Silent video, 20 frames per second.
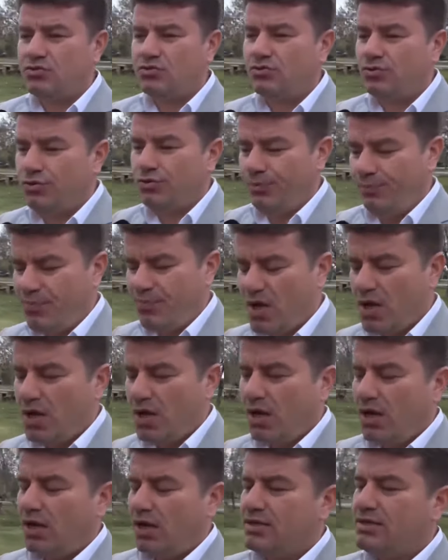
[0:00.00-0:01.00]
sunuyorum.
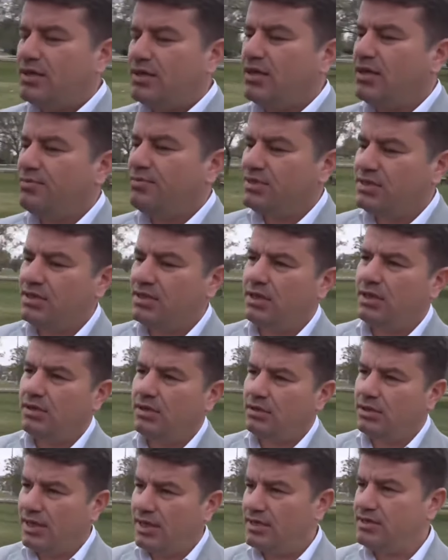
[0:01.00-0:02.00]

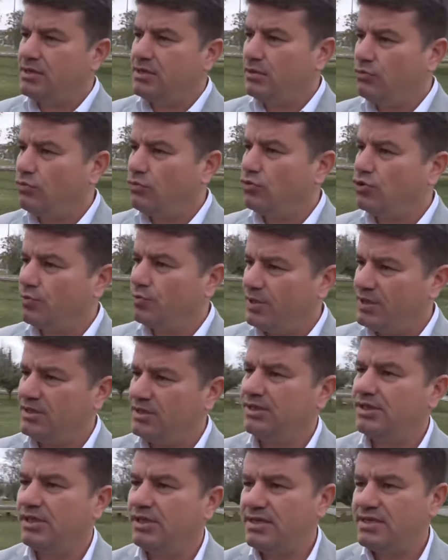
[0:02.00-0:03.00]
Aksaray'ımızda kentsel dönüşüm
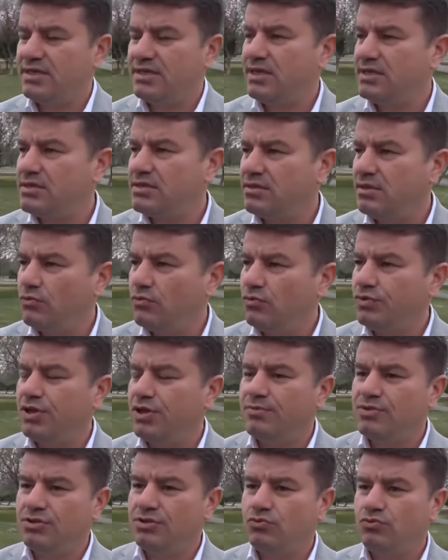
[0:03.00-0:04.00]
es işin esasında
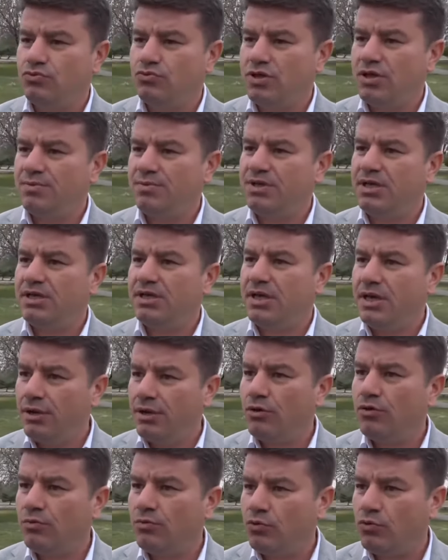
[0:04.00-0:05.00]
ülkemizin gündemindeki
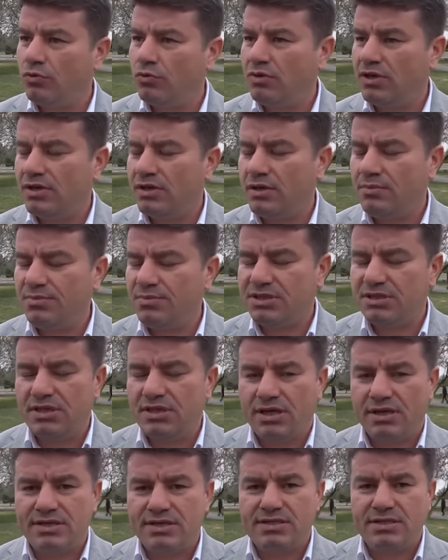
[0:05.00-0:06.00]
en önemli konulardan bir
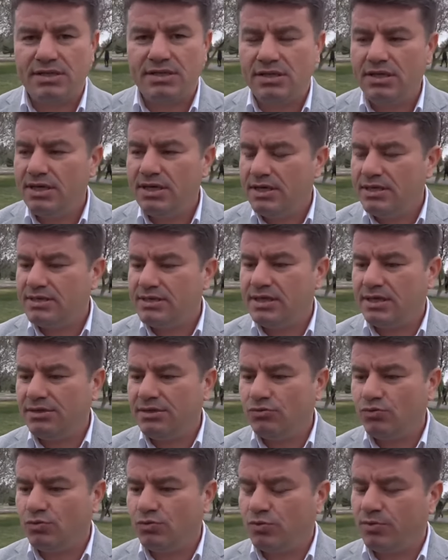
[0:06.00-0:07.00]
tanesi.
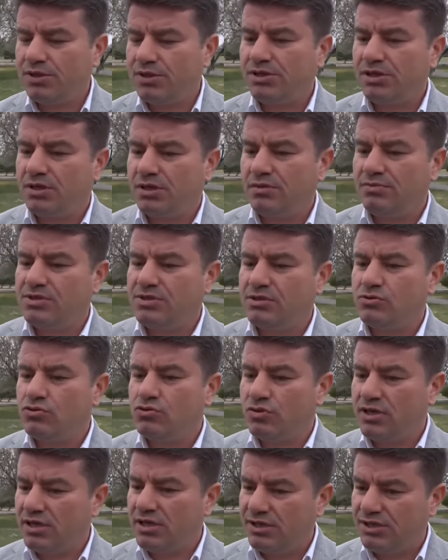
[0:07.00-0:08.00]
Sayın Cumhurbaşkanımızın
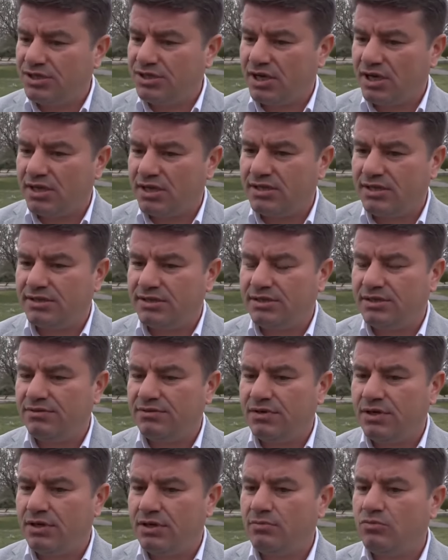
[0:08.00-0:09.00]
sürekli işaret
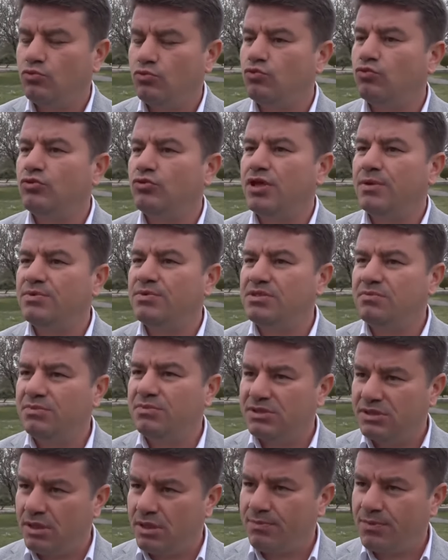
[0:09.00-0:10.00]
ettiği ve
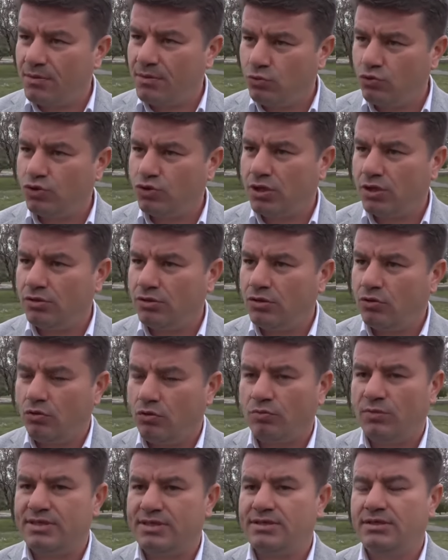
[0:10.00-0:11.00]
ülkemizin bir deprem kuşağında
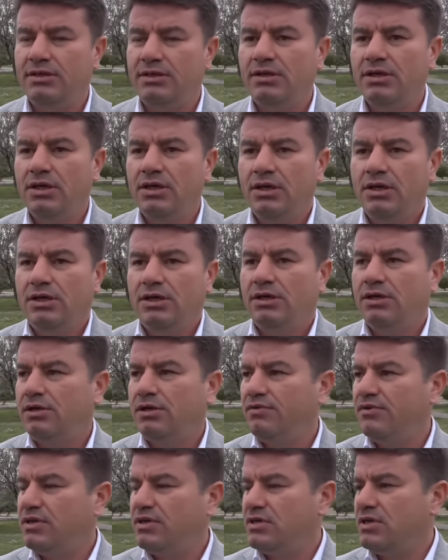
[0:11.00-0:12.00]
olması
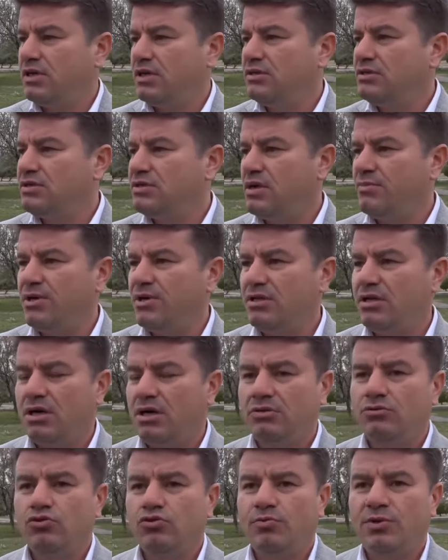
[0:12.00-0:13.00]
e, ve yakın zamanda
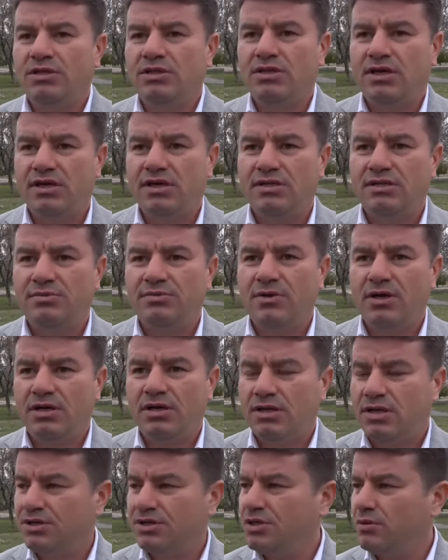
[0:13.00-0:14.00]
6 Şubat tarihi
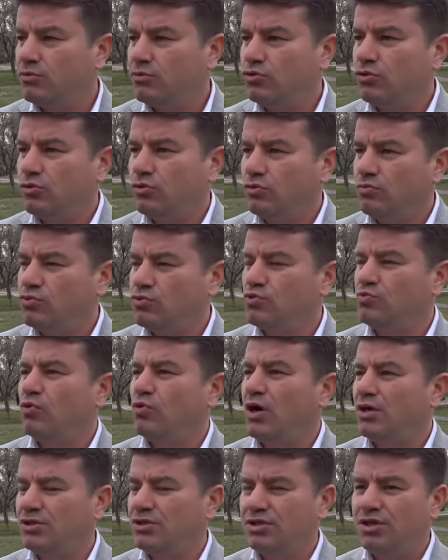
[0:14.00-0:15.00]
itibariyle de yaşamış olduğumuz
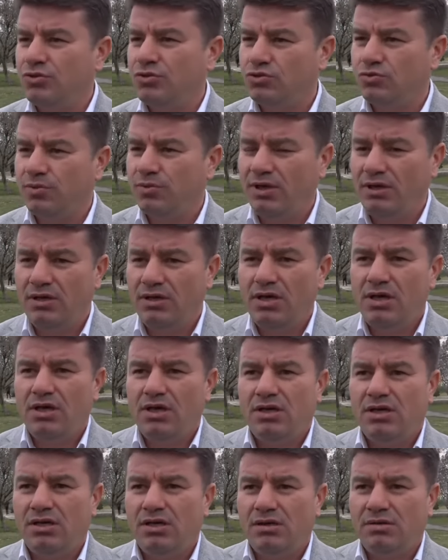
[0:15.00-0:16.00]
bu acı tecrübe
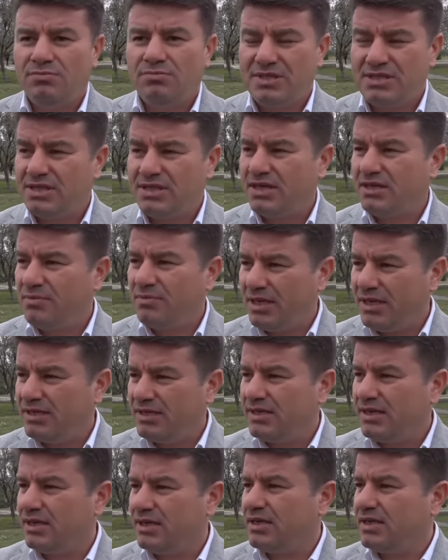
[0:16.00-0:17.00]
e, bizleri,
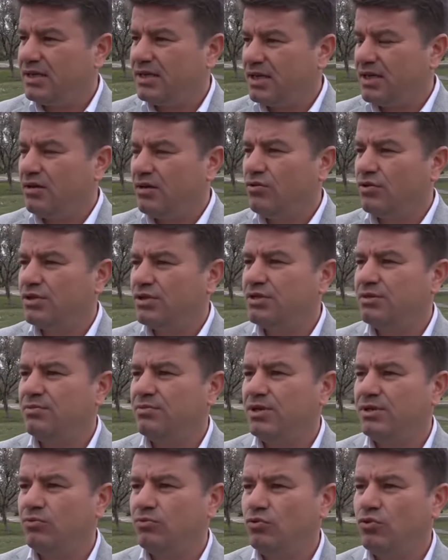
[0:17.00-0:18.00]
belediyeleri, yerel
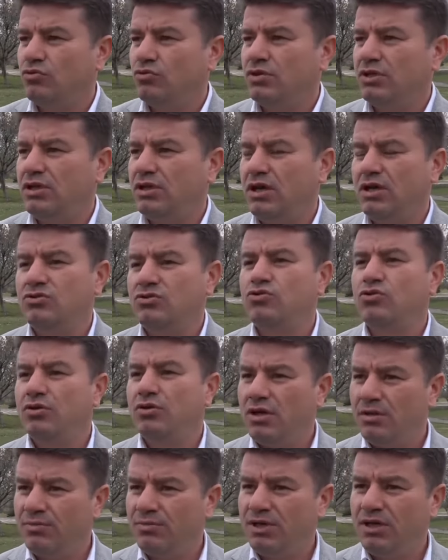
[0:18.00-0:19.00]
yönetimleri bu noktada noktada
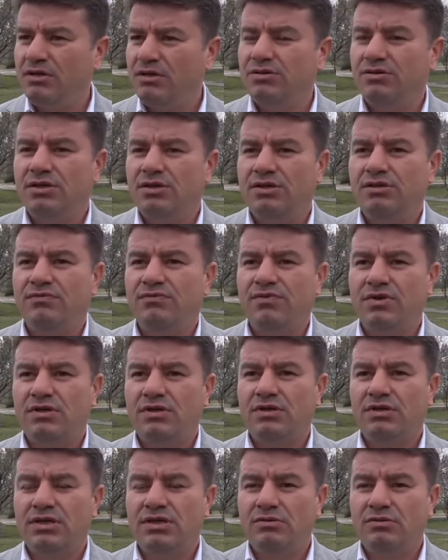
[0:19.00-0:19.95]
aksiyon almaya e, ve